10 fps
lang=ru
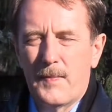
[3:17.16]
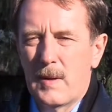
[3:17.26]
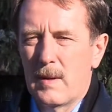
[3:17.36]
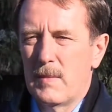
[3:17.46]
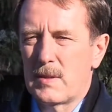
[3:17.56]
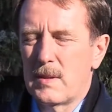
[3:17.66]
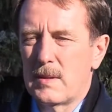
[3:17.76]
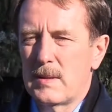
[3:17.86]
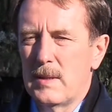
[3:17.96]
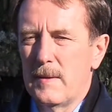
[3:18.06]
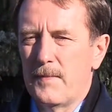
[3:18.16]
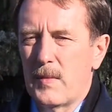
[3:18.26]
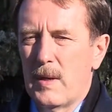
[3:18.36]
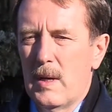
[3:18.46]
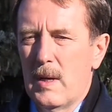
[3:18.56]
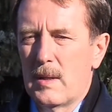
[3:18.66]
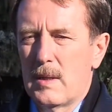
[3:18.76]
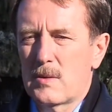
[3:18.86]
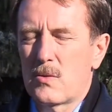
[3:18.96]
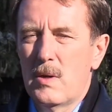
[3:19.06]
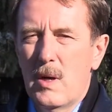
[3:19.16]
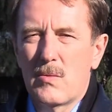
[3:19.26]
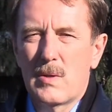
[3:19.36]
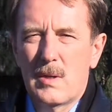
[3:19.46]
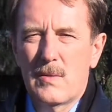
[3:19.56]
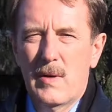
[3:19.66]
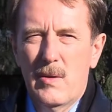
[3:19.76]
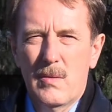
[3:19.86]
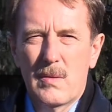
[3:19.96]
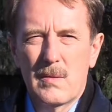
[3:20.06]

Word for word: Э, мощностей. Так что я удовлетворен